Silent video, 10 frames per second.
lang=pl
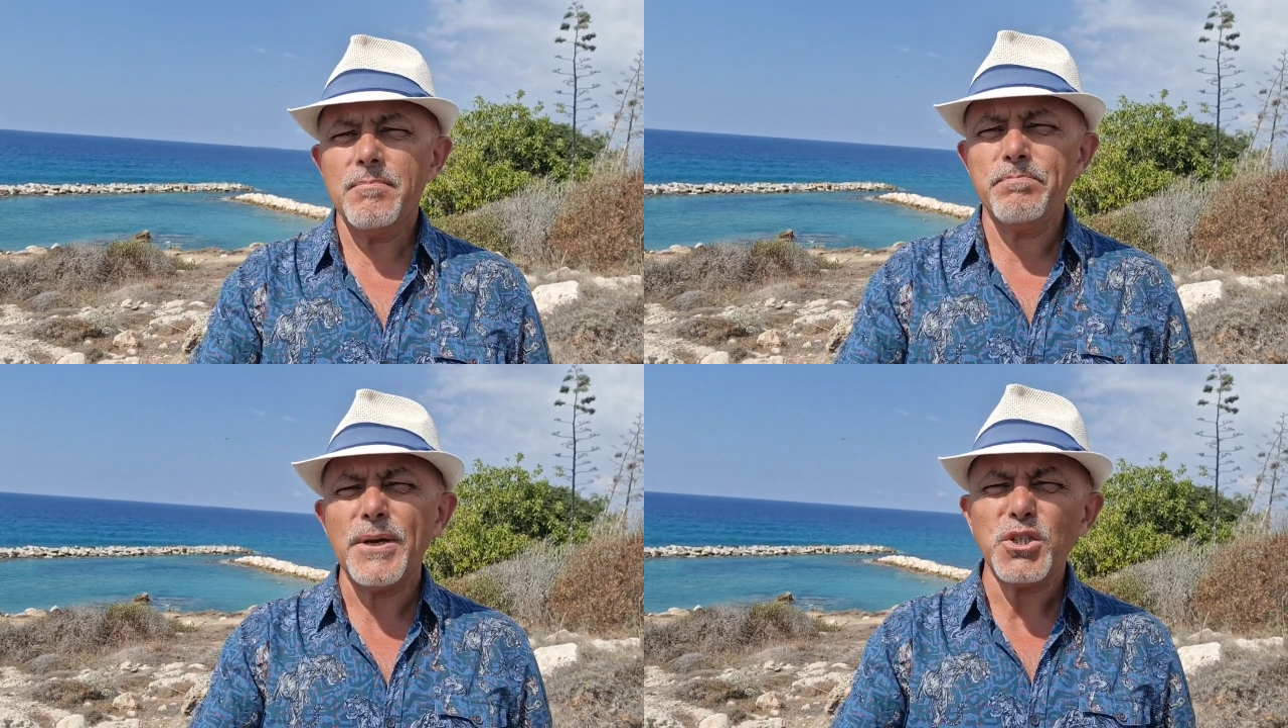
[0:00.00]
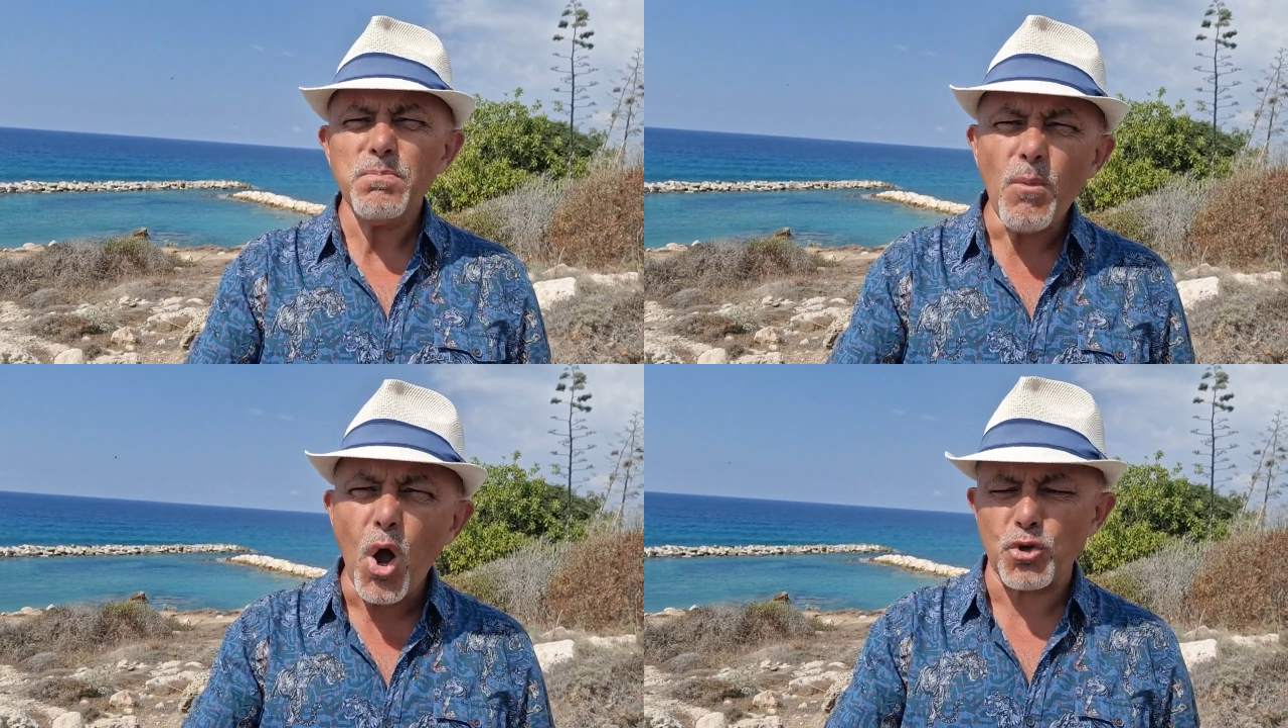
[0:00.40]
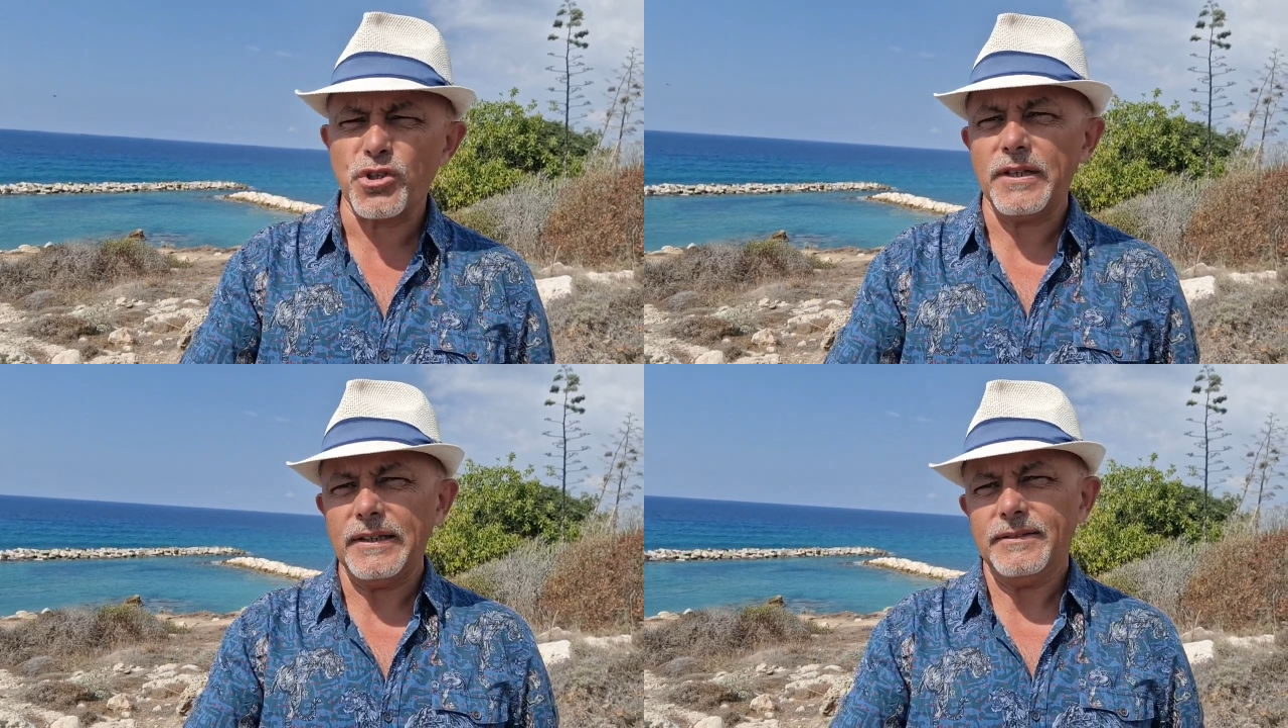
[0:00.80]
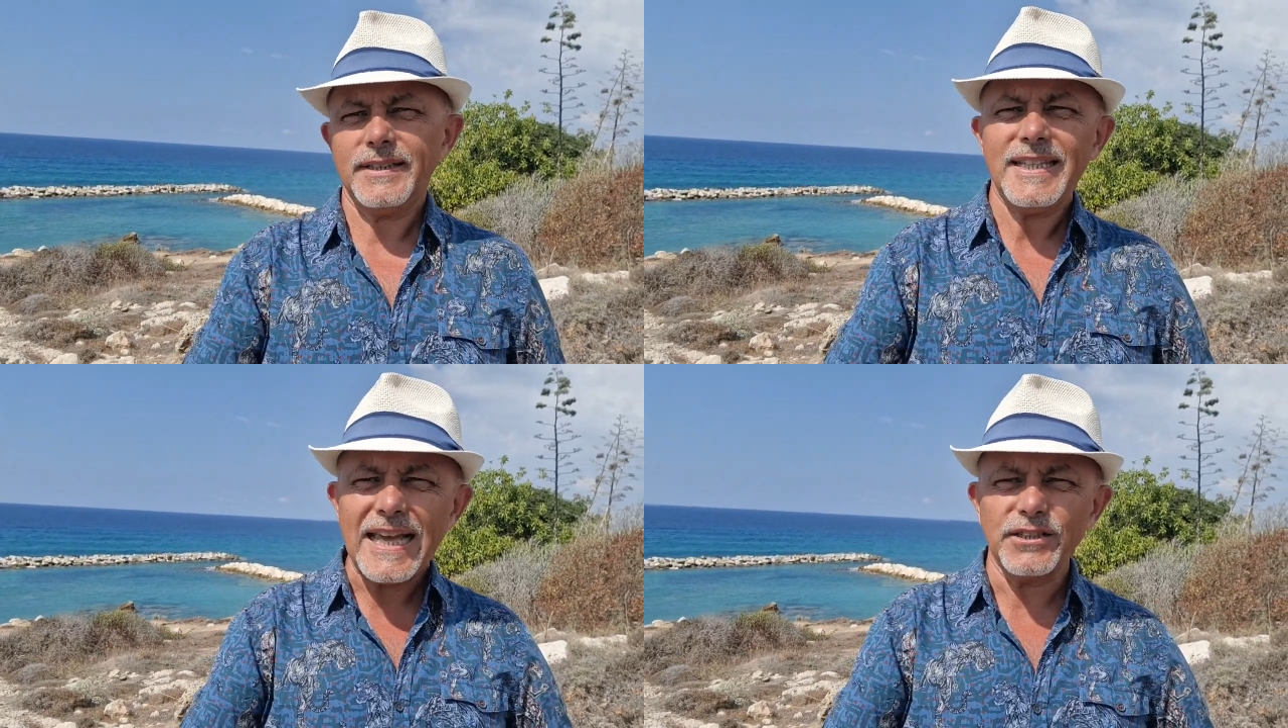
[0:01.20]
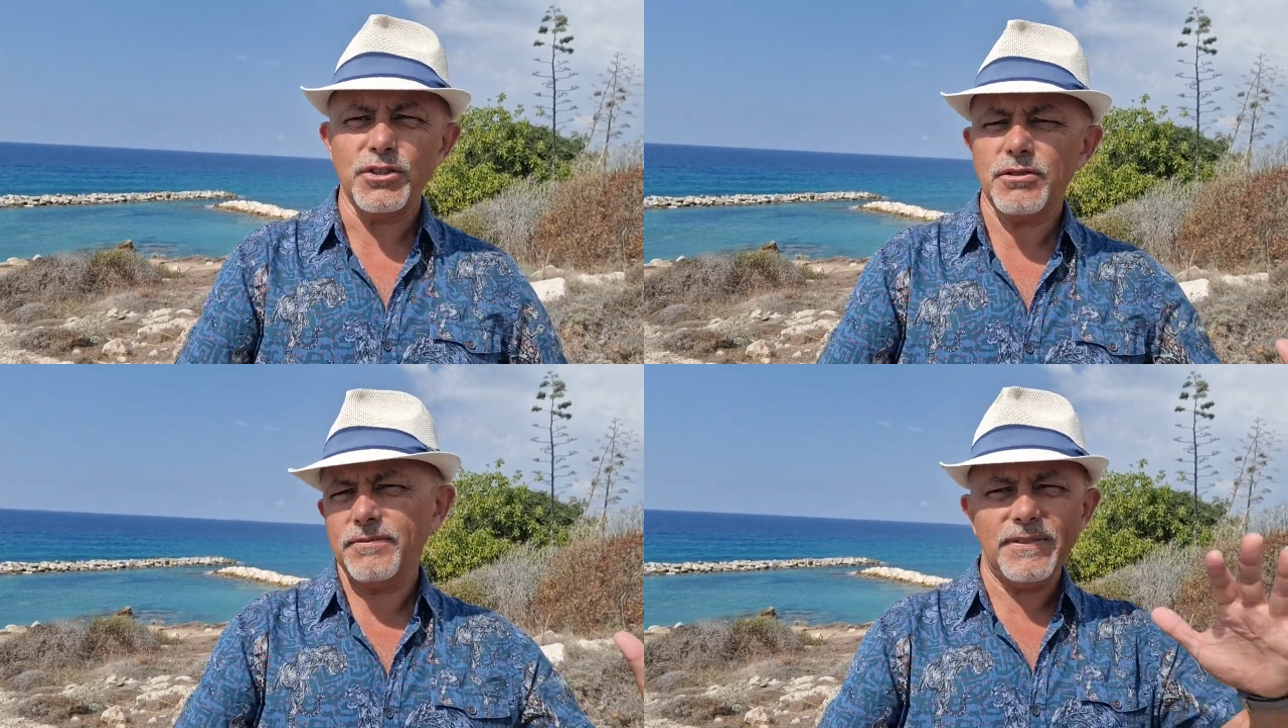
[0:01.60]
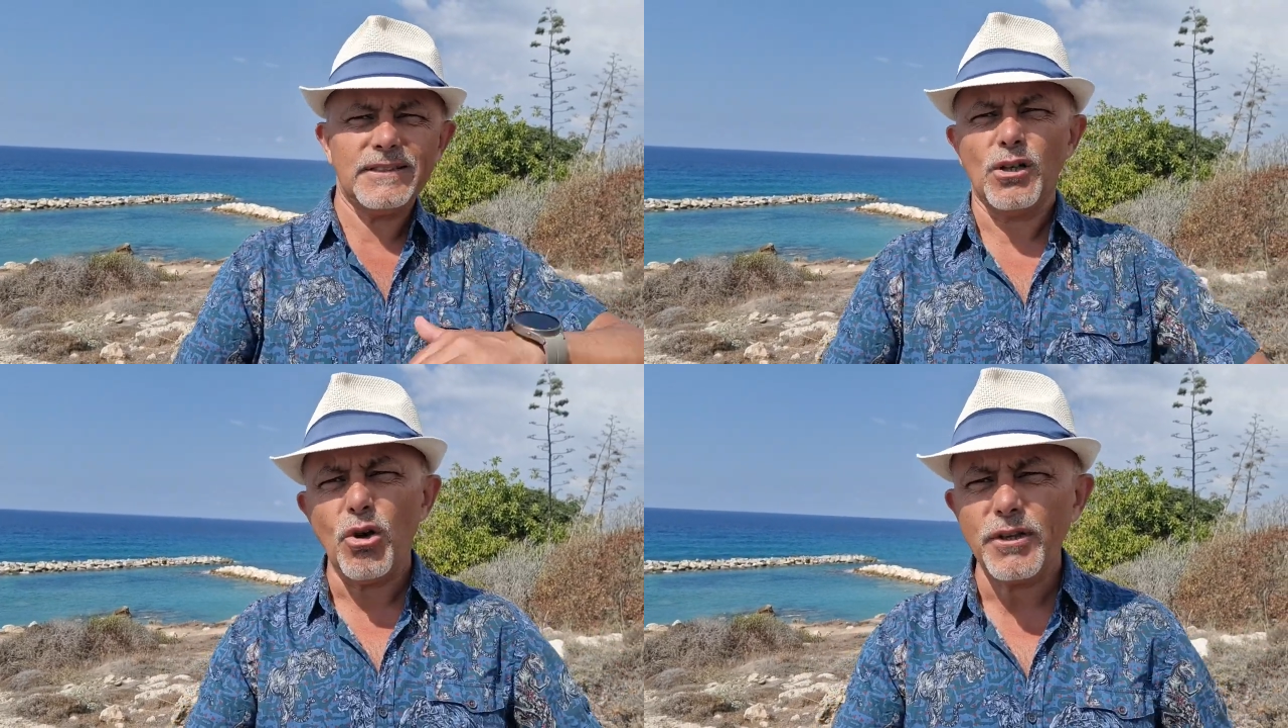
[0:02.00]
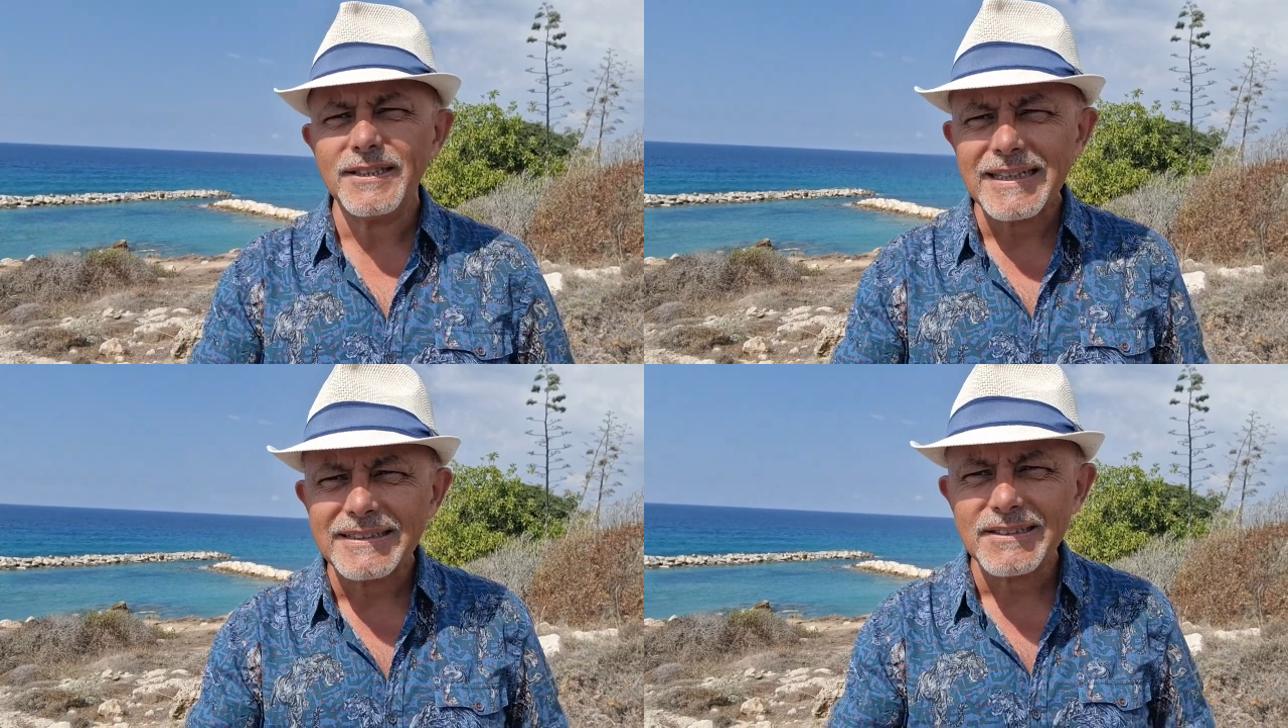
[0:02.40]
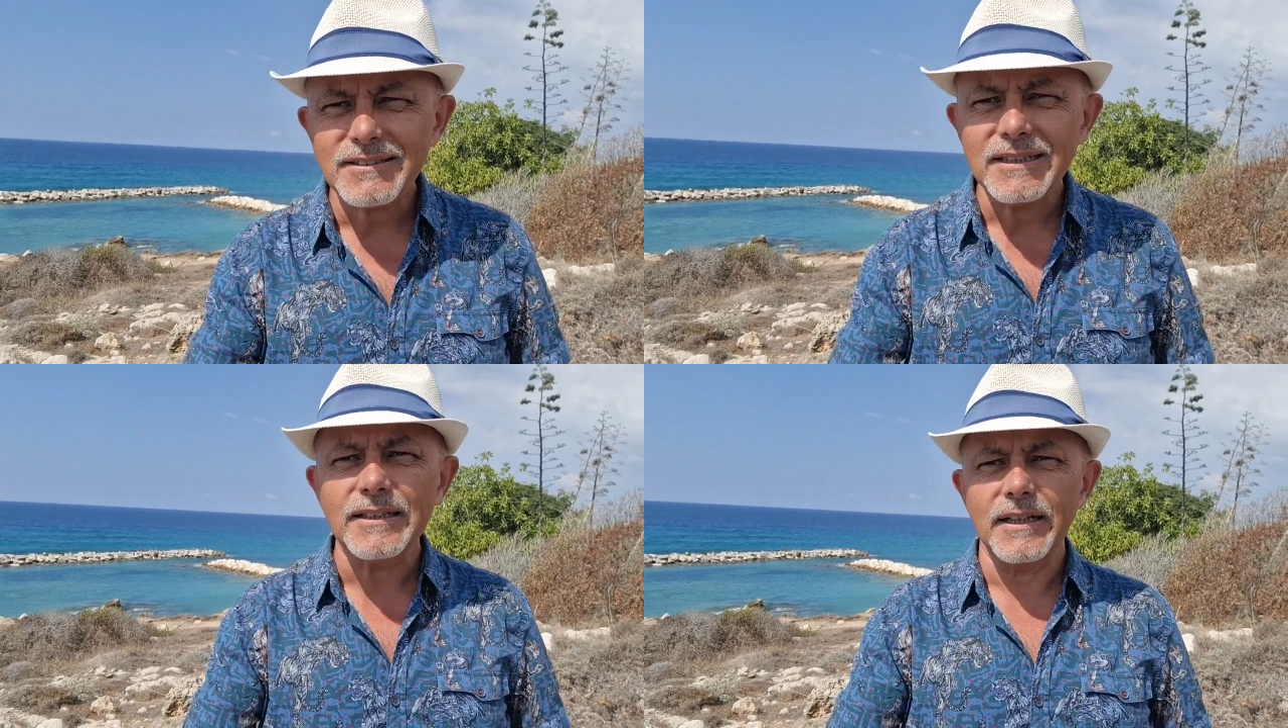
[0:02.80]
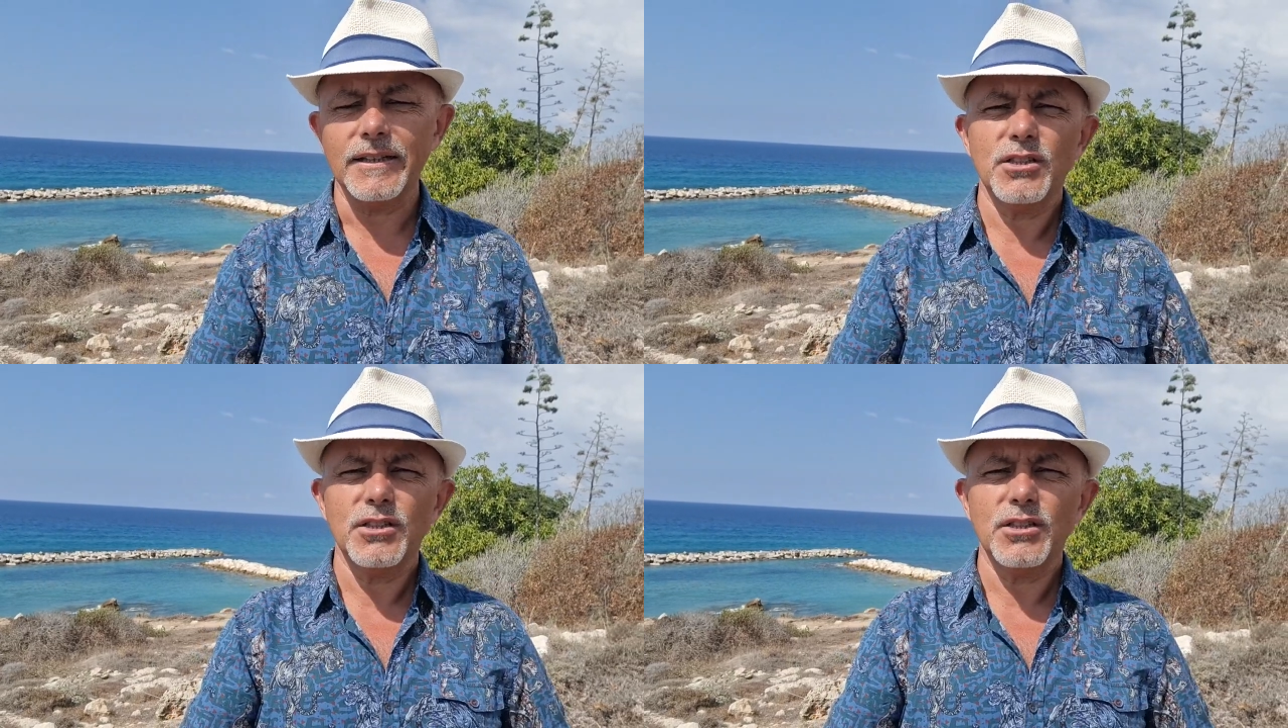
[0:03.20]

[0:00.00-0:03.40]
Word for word: Być może kiedyś w astrologii tradycyjnej,